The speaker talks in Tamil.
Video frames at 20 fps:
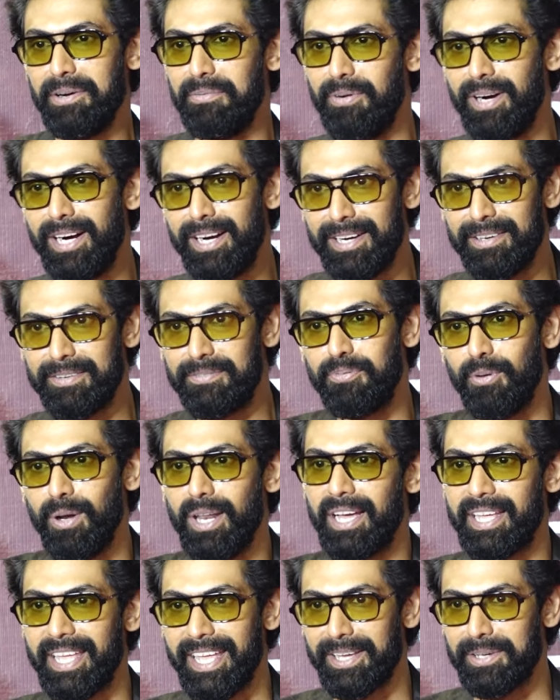வேர்ல்ட்
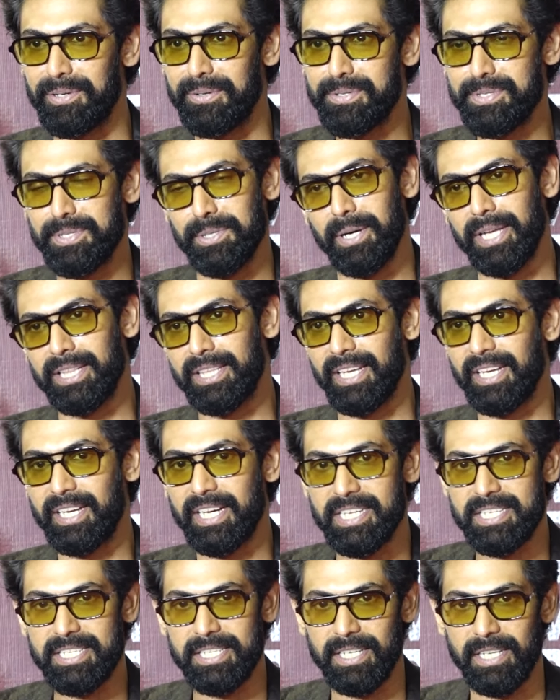ஃபுல்லாக கேட்கும் ஸோ ஐ திங்க்
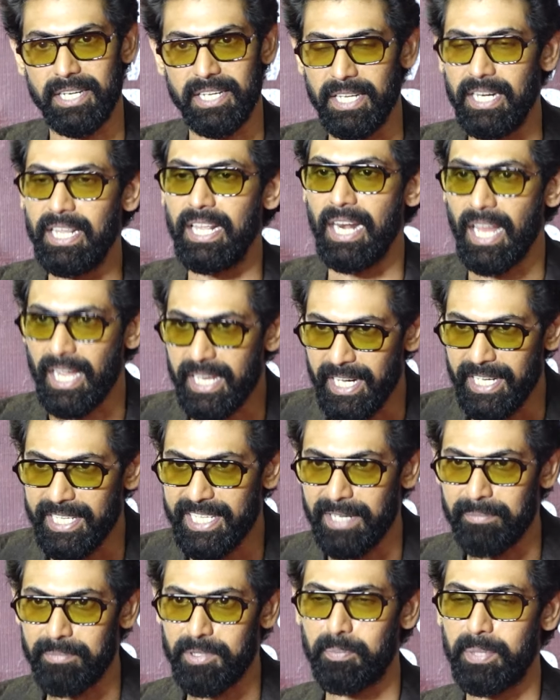இட்ஸ் அ ரியலி லக்கி
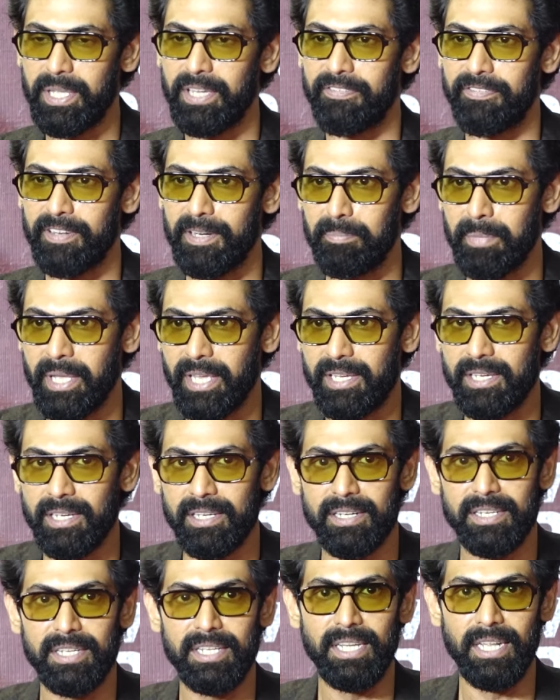டைம் டு பி அ ஃபில்ம்
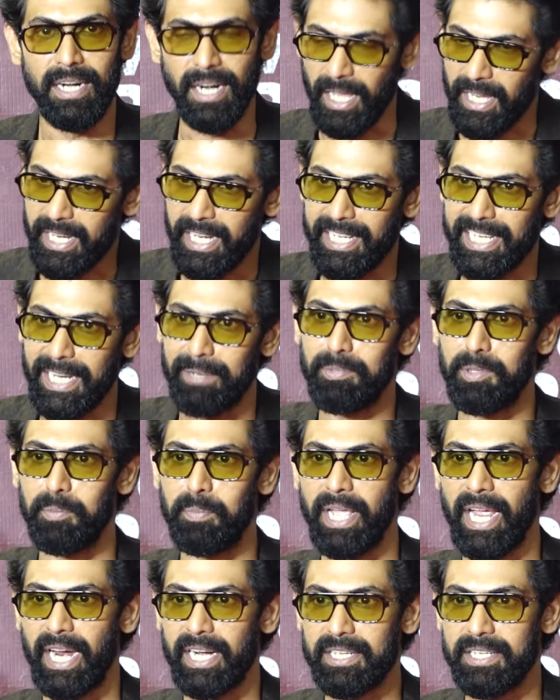மேக்கர் லக்கி டைம் டு
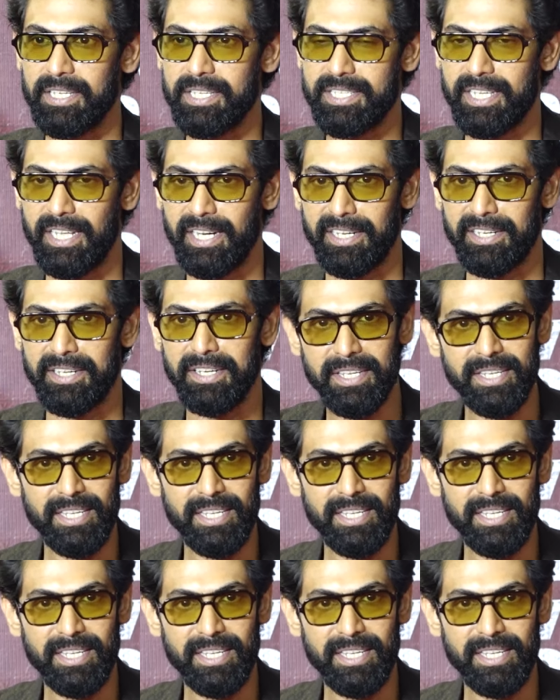பி ஆக்டர்ஸ் அண்ட்